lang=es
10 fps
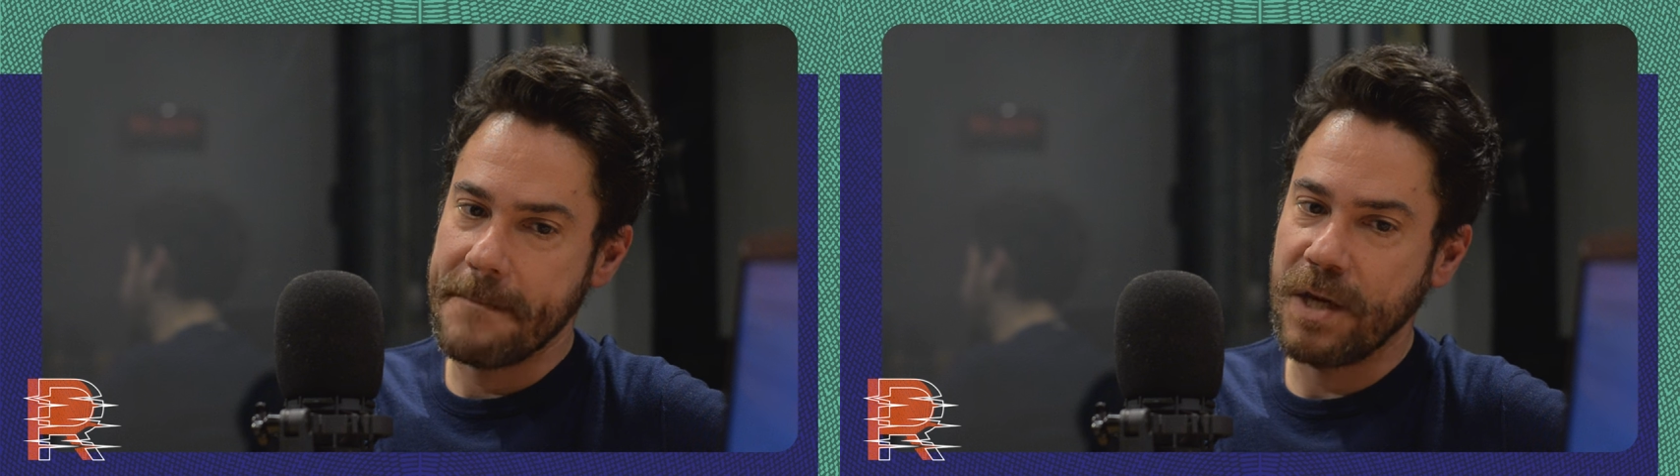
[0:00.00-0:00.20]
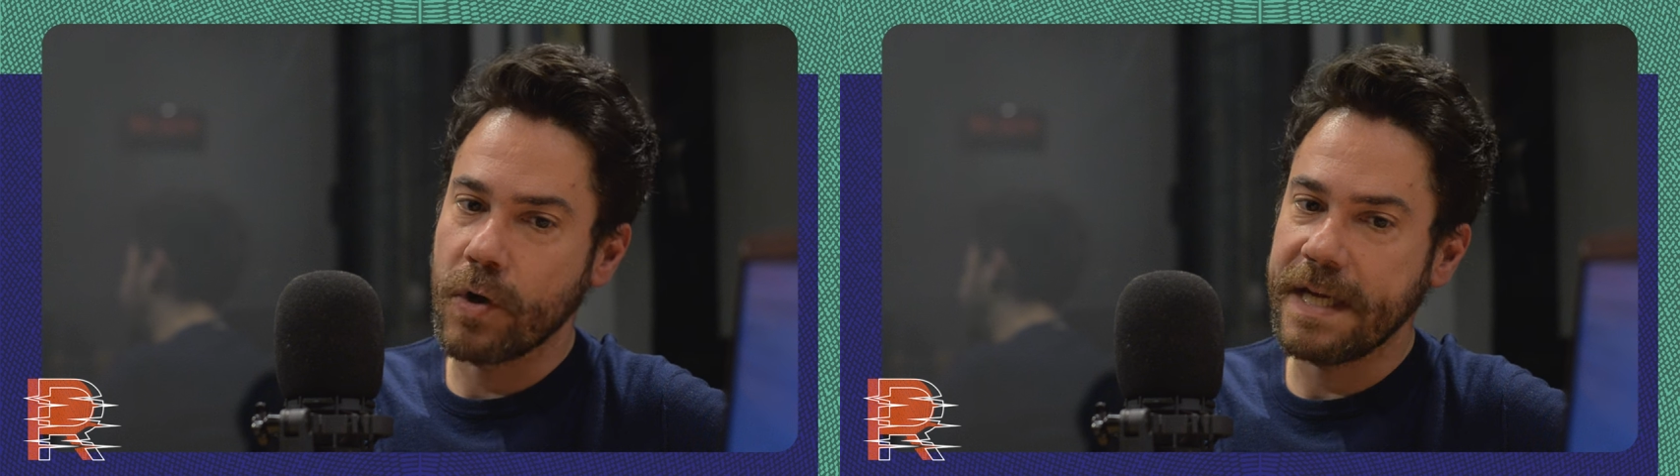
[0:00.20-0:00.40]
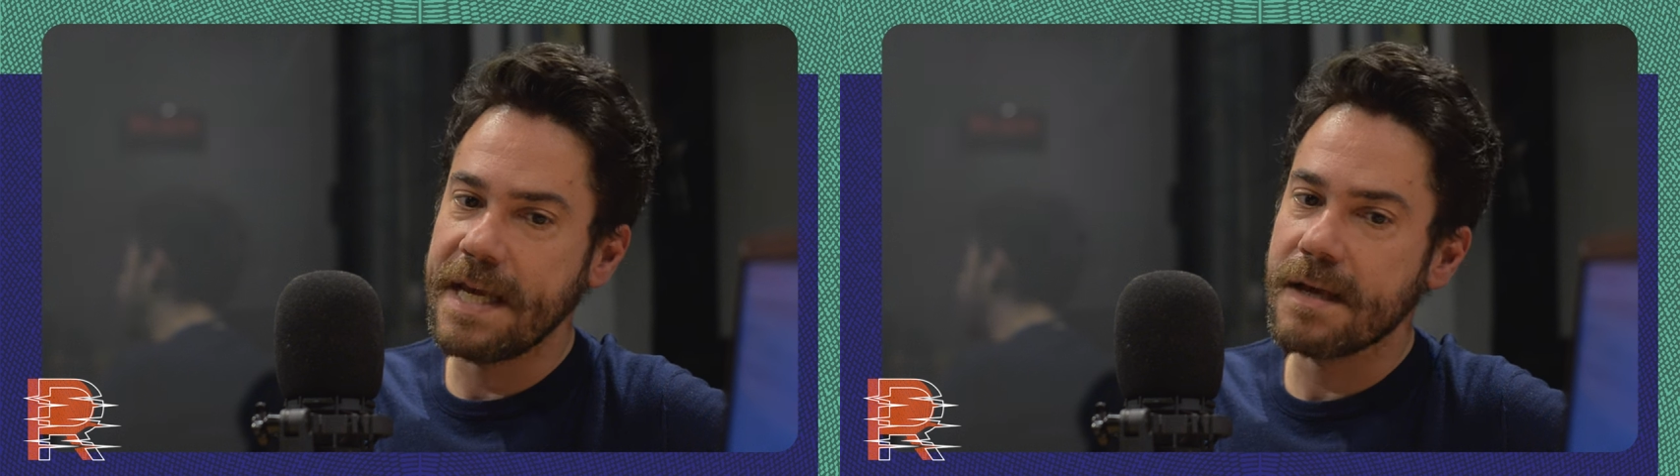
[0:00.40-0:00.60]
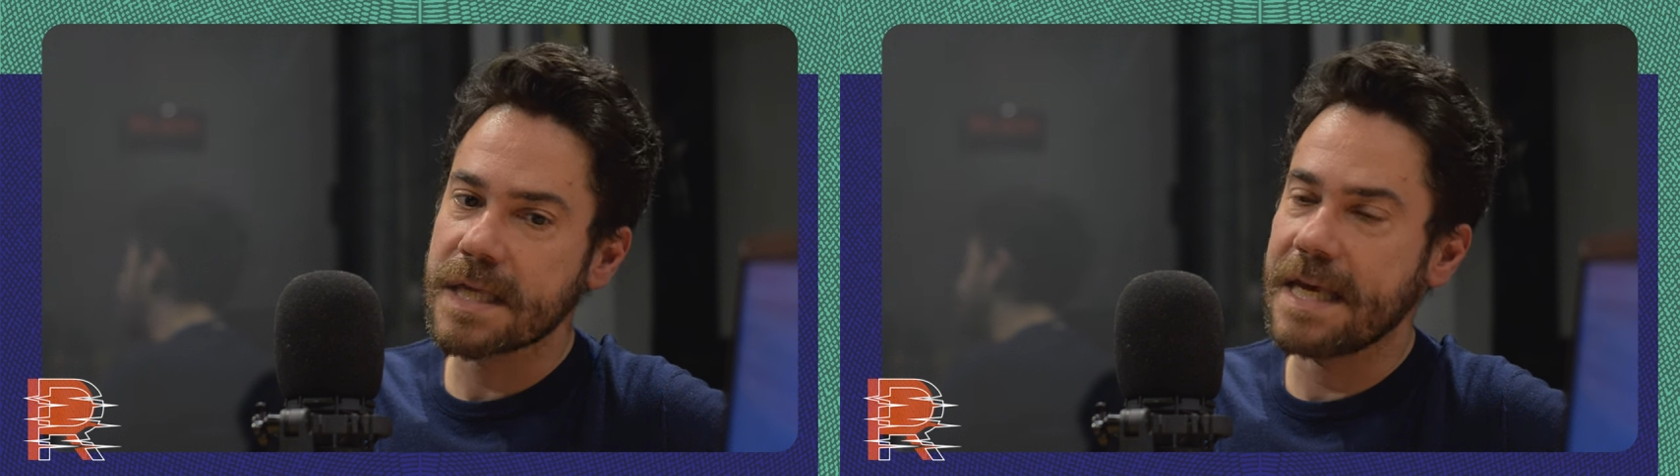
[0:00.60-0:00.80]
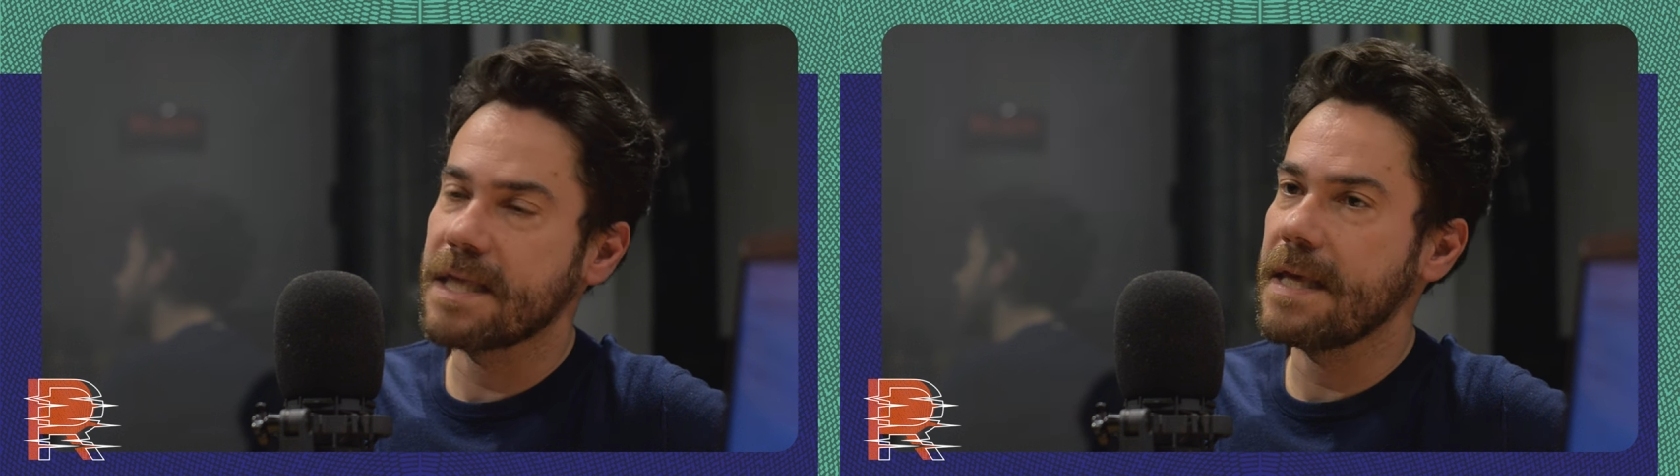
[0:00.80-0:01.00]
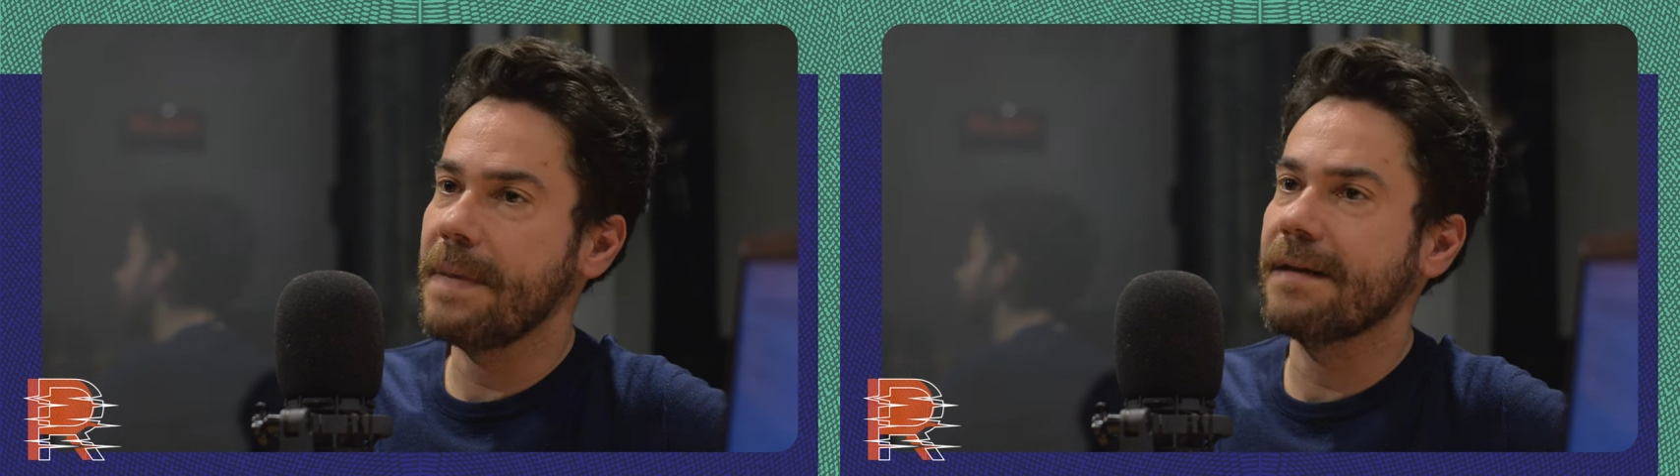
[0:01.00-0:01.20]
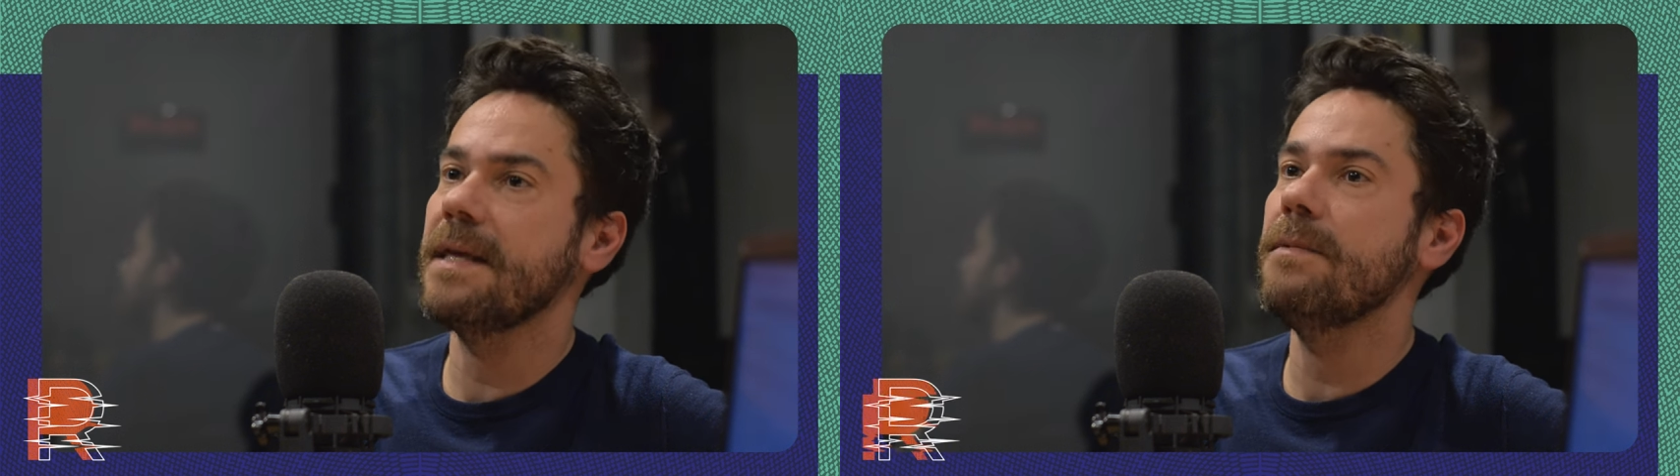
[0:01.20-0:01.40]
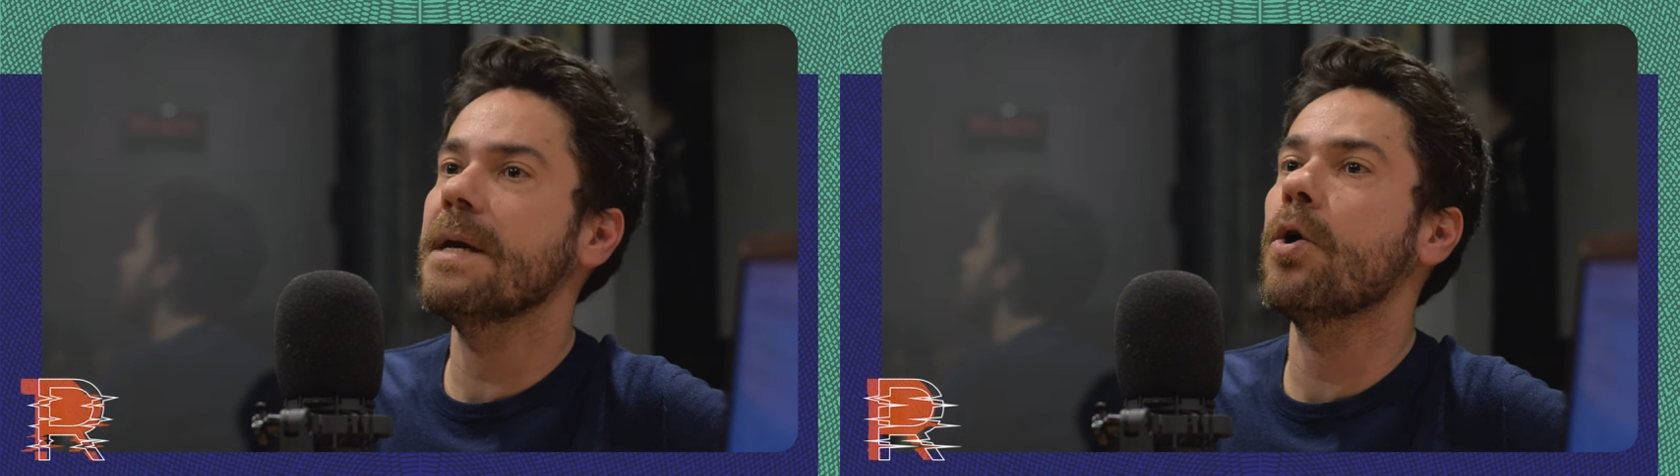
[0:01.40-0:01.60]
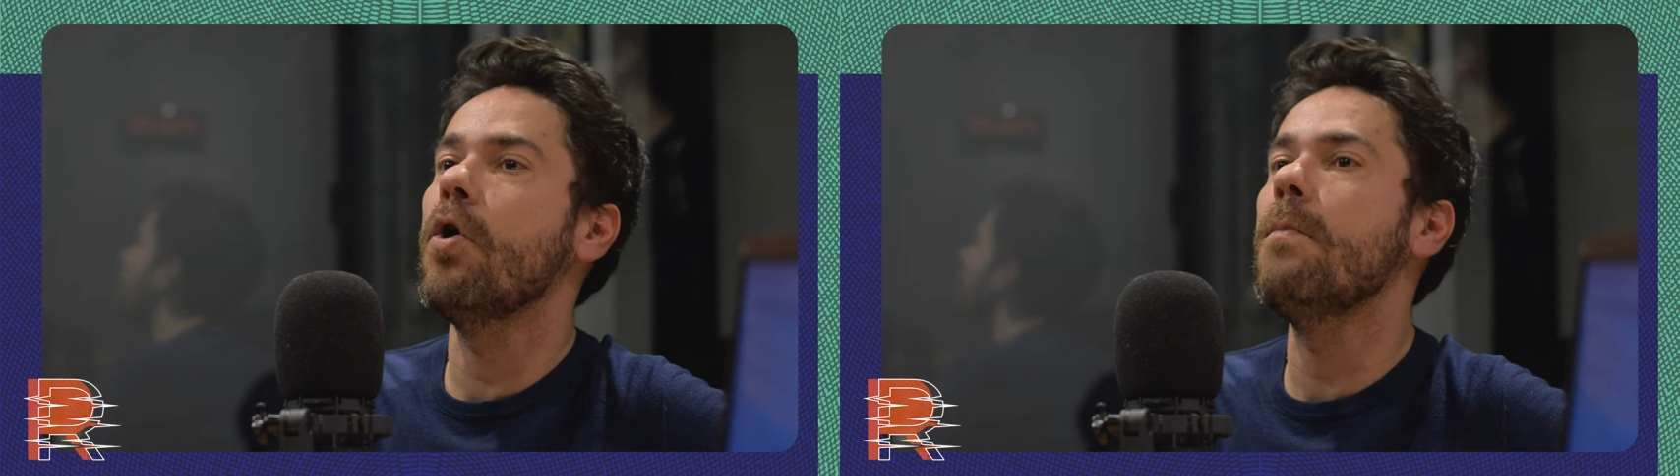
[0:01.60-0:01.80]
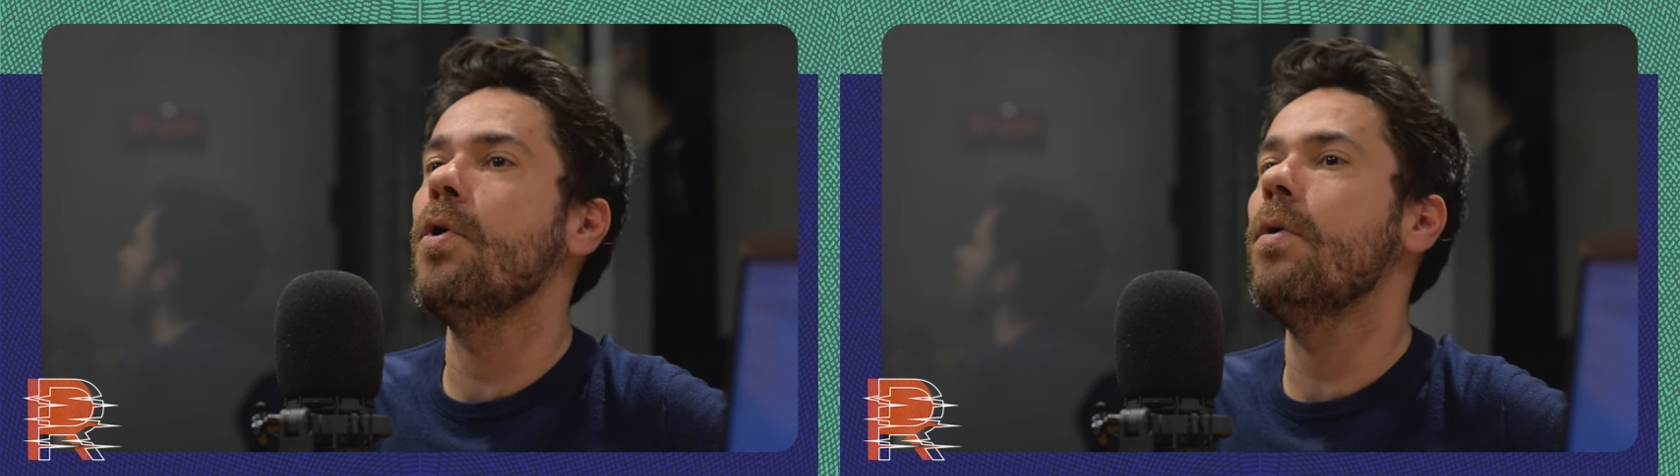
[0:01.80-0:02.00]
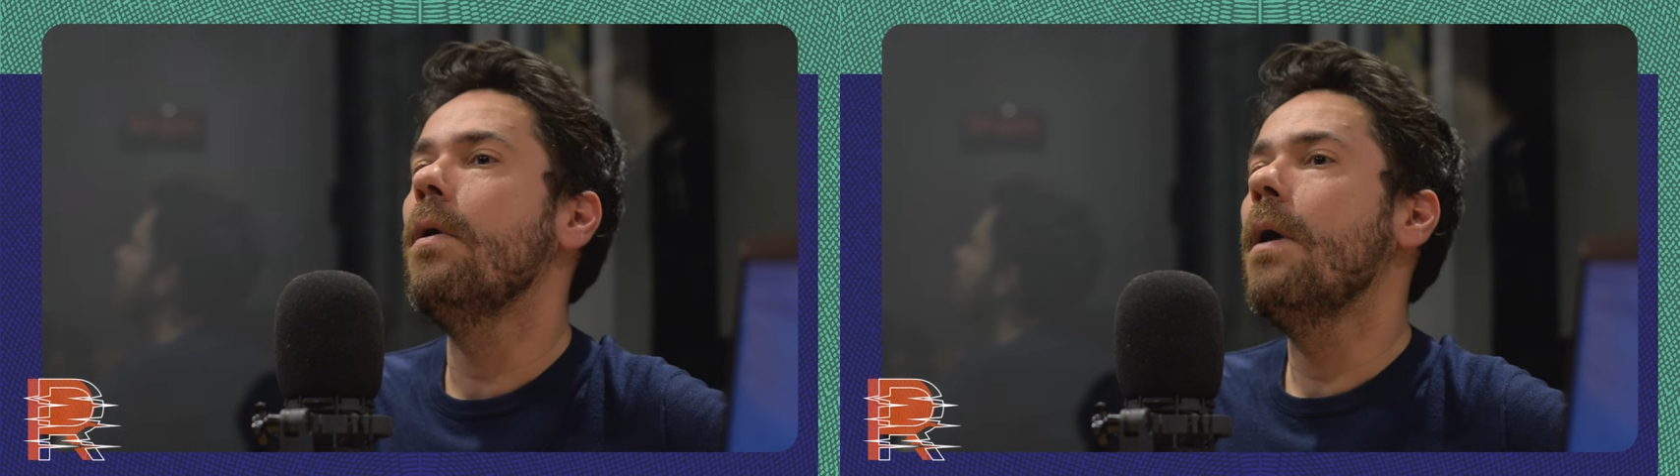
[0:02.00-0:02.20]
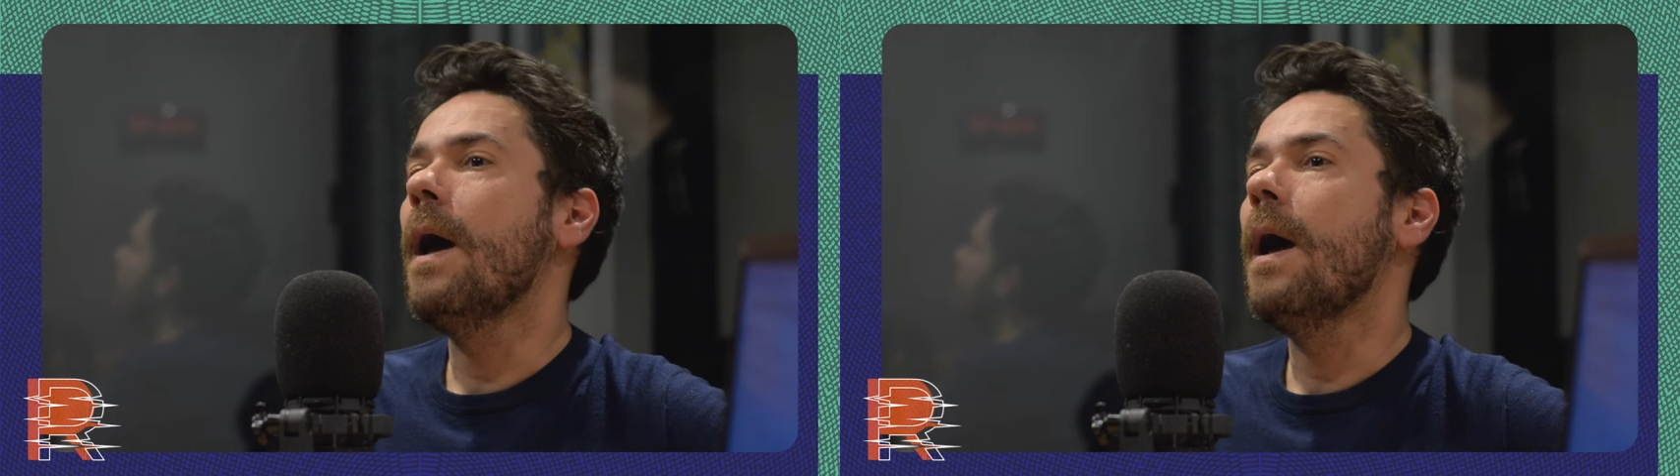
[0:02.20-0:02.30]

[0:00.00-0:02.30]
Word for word: minorías que se percibe como